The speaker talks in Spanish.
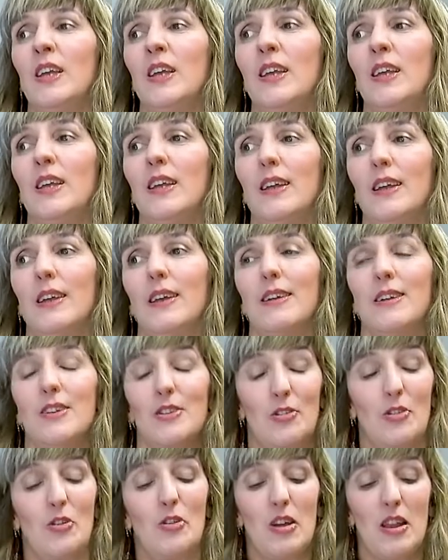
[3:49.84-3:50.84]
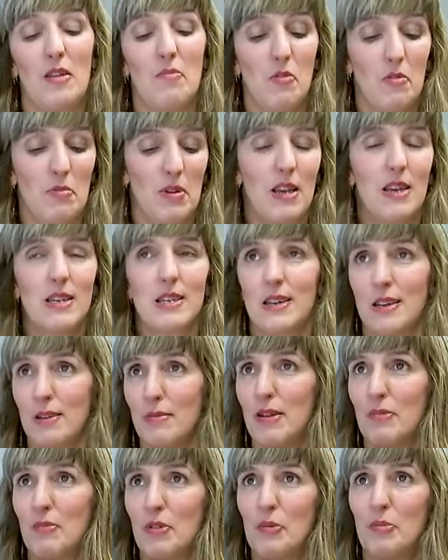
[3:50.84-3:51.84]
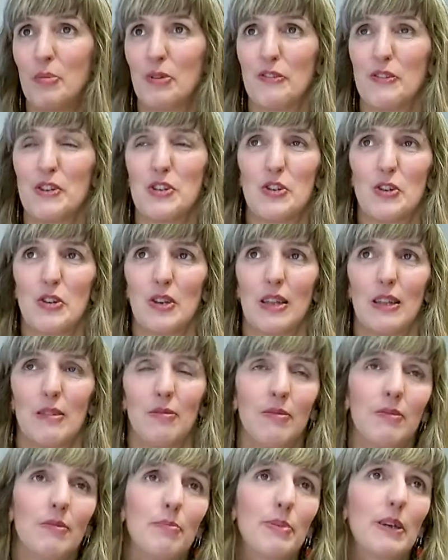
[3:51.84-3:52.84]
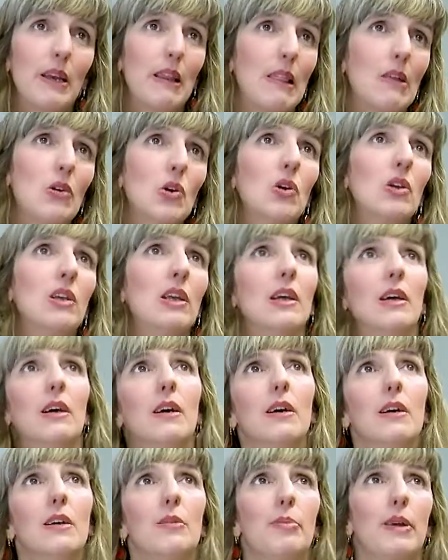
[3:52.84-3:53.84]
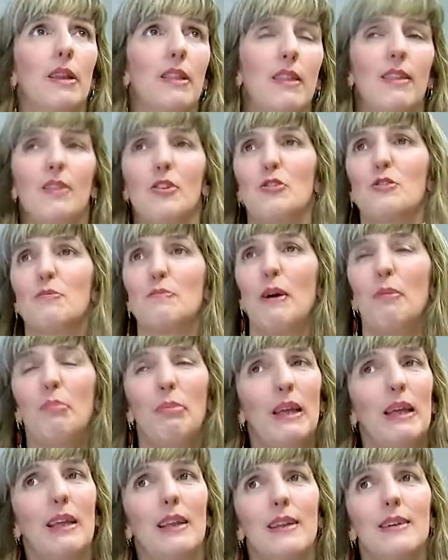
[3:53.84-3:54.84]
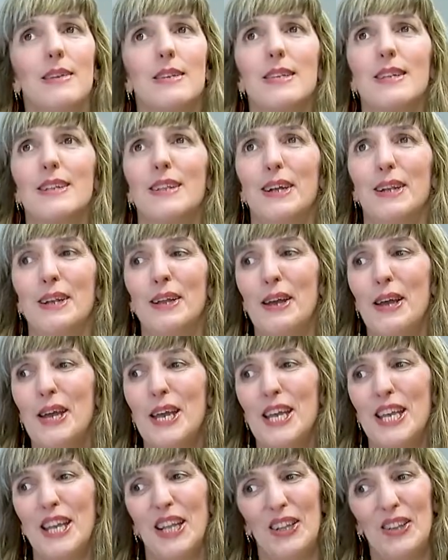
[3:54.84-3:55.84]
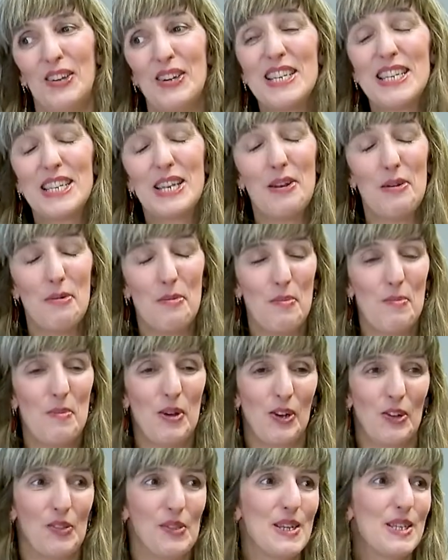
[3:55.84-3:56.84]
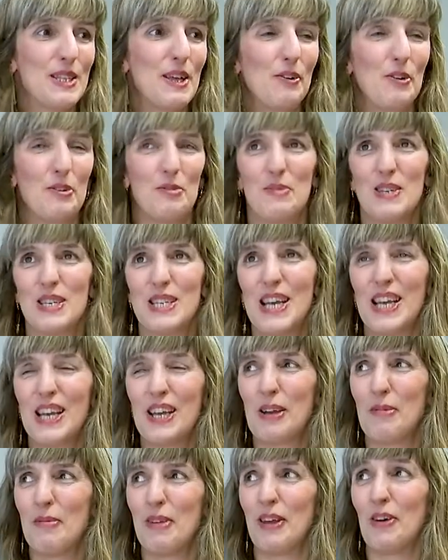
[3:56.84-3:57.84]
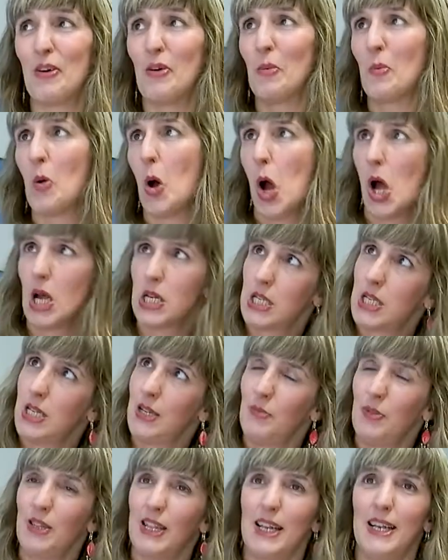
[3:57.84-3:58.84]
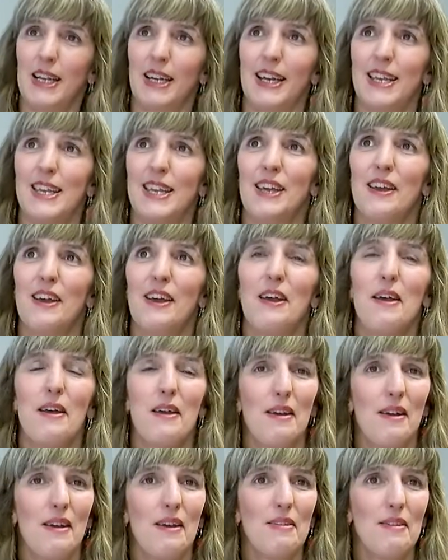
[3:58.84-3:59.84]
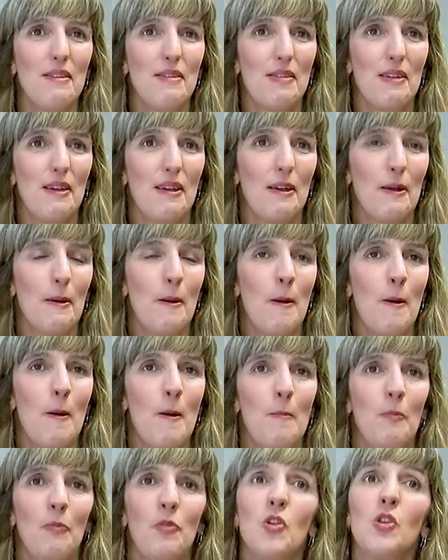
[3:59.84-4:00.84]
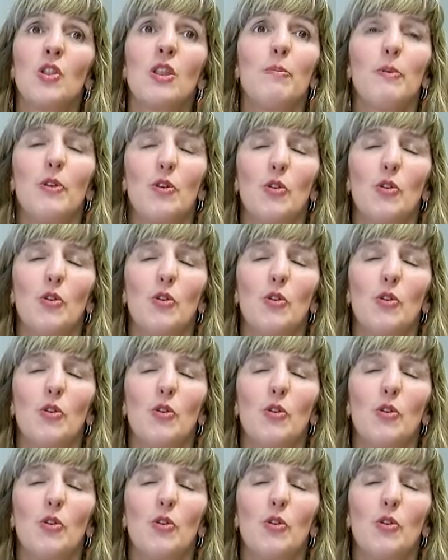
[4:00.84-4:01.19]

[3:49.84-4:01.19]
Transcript: y, escogí el móvil, le escribí a mi profesor, dije, mm, perdona, he perdido los papeles y tal. Y entonces él me contesta con un mensaje que me dejó como así en mitad de la calle, que dice, no te